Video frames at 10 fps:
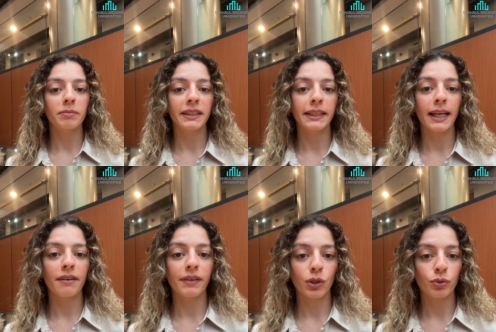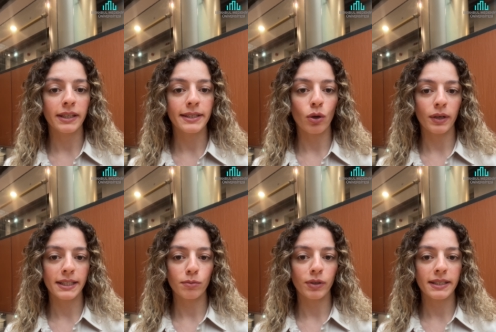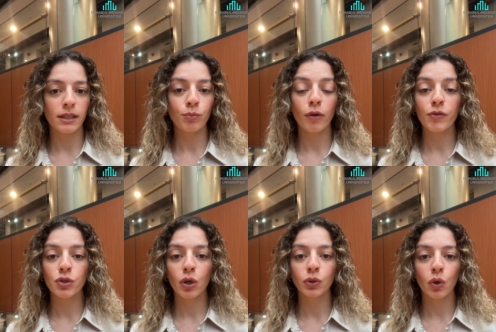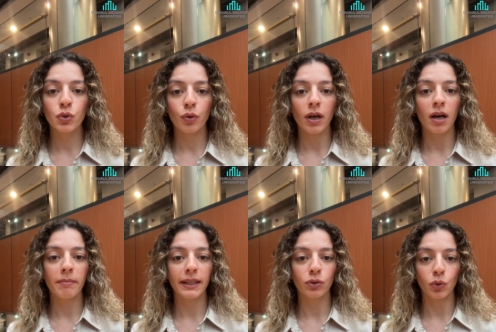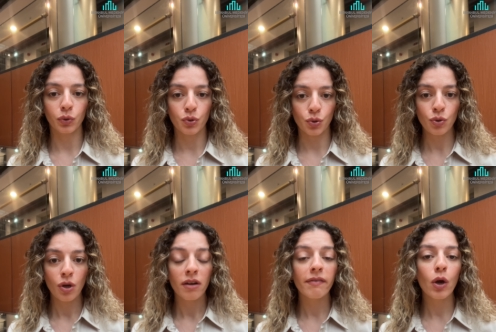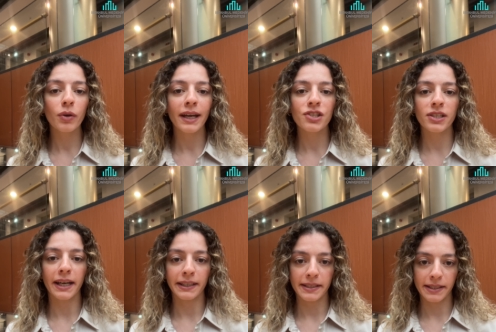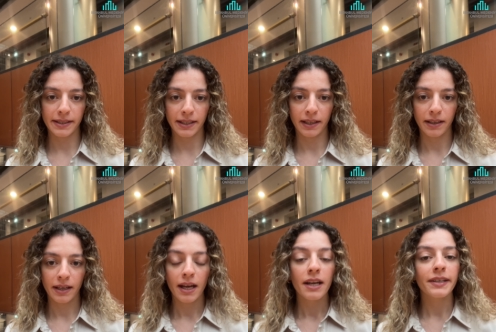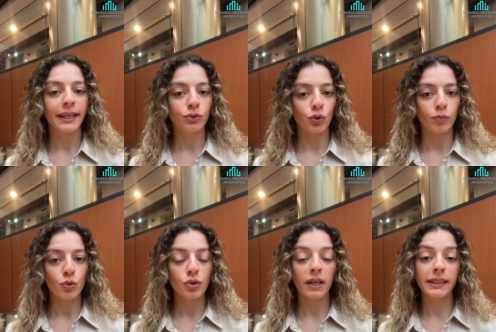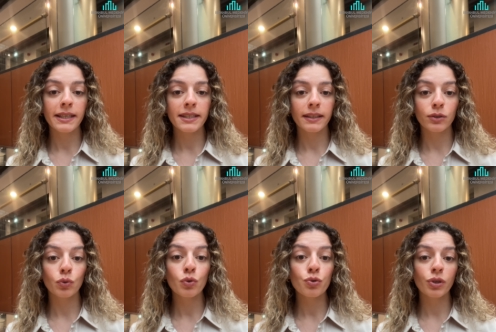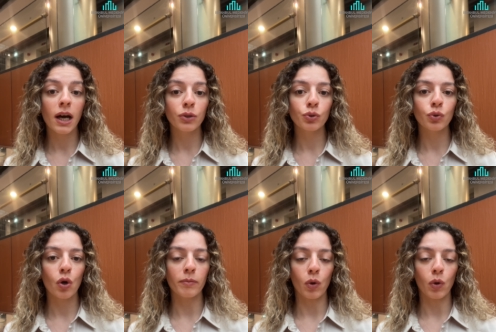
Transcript: Bilgiler Fakültesi öğretim üyesi Profesör Doktor Ahmet Nohutçu ve öğrenciler katıldı. Rektörümüz anayasanın üst kanun norm